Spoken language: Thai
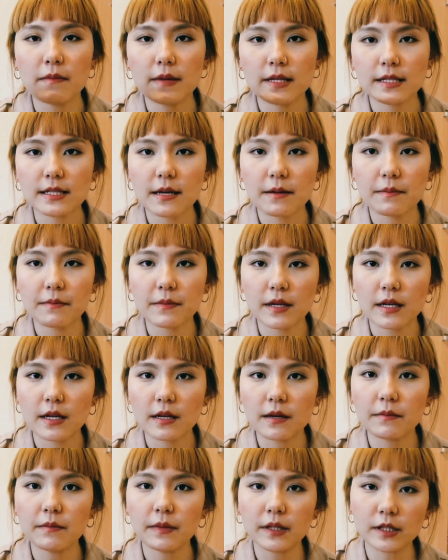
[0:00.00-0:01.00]
มันจะมี
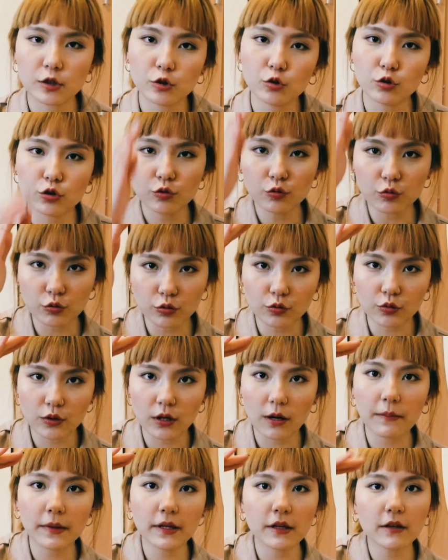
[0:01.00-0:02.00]
เหมือนจุดสูงสุด
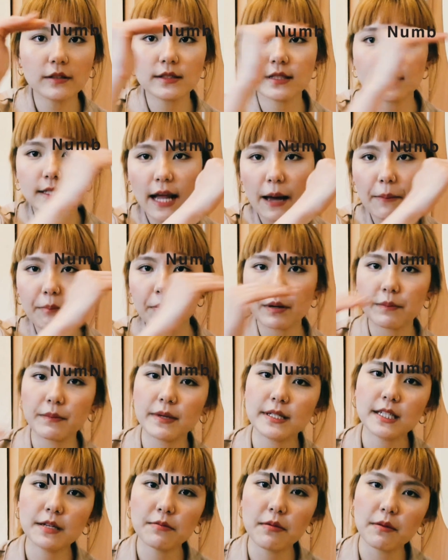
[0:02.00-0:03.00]
แล้วมันก็จะน้ำมัน
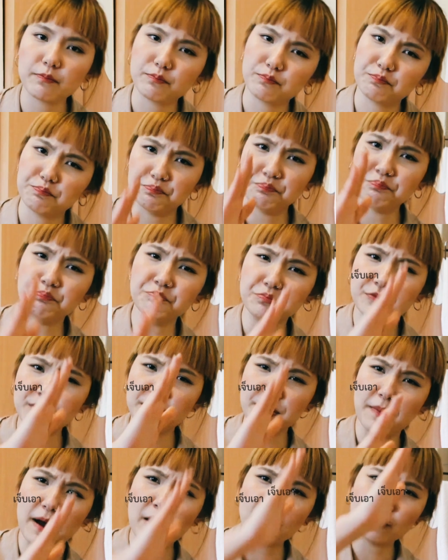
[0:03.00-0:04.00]
ไม่ใช่แบบ
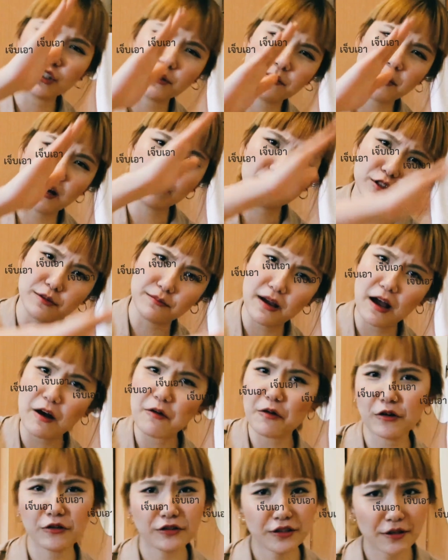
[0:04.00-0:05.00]
เจ็บเอาเจ็บเอาเจ็บเอา
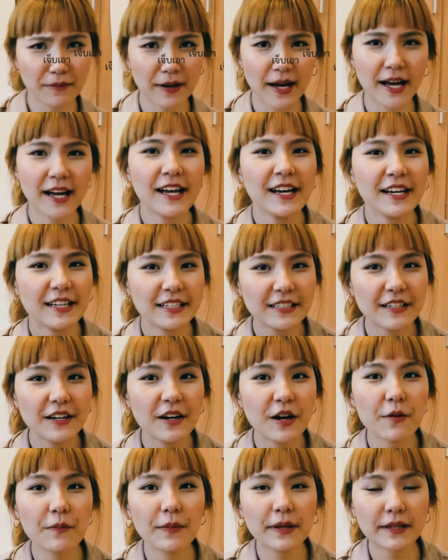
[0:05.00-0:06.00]
เข้าใจปะเอ
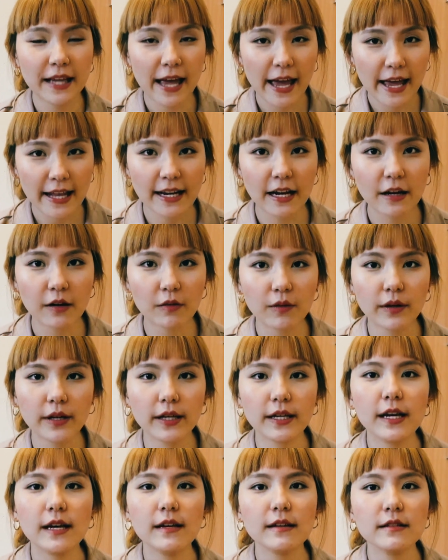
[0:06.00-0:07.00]
อมันแค่นั้นเว้ย
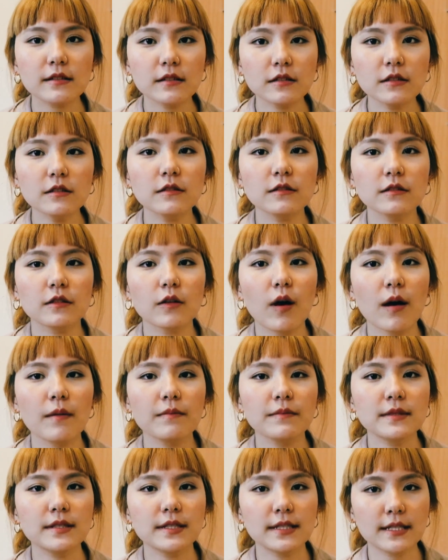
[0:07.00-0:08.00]
ซึ่งความ
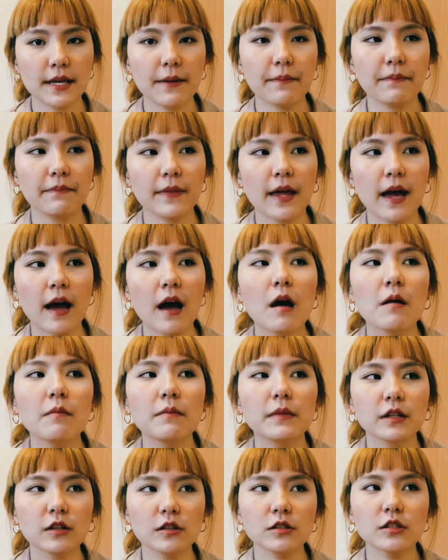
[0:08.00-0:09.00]
เจ็บเนี่ย
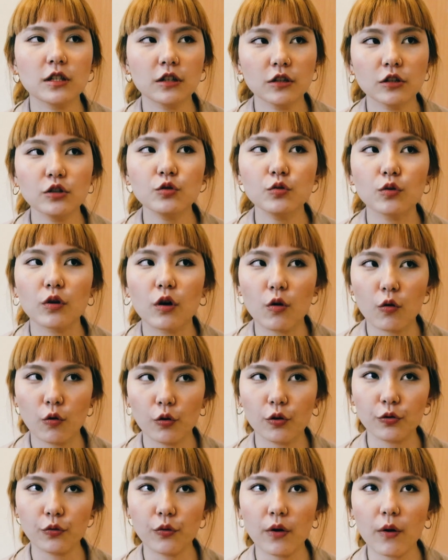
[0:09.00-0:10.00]
มันก็จะขึ้นอยู่กับค
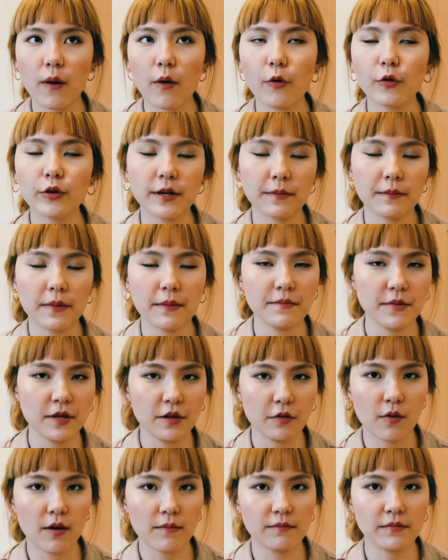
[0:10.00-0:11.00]
นด้วยว่าคนนั้นแบบมี
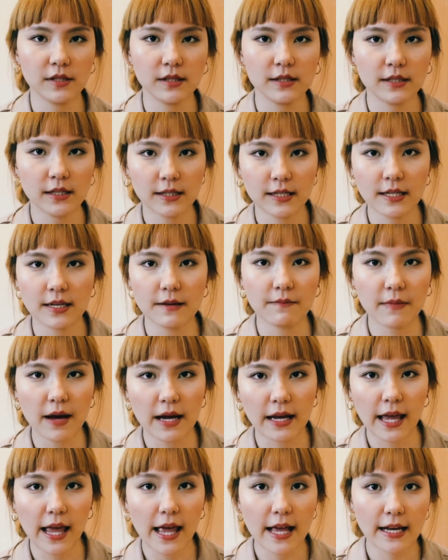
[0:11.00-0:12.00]
ความเซนซิทีฟมา
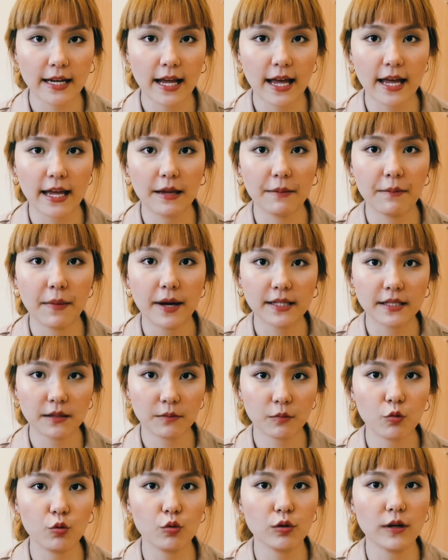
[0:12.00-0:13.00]
กแค่ไหนใบจ
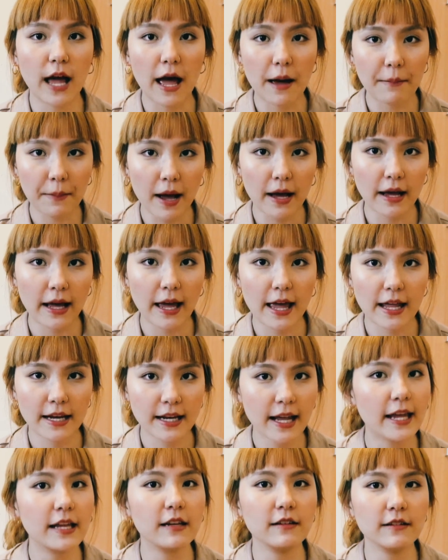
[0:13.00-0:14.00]
มูกหนามากแค่
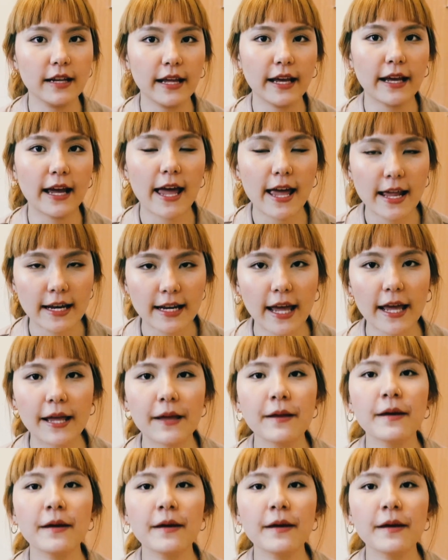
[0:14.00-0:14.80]
ไหนหรืออะไรแค่ไหน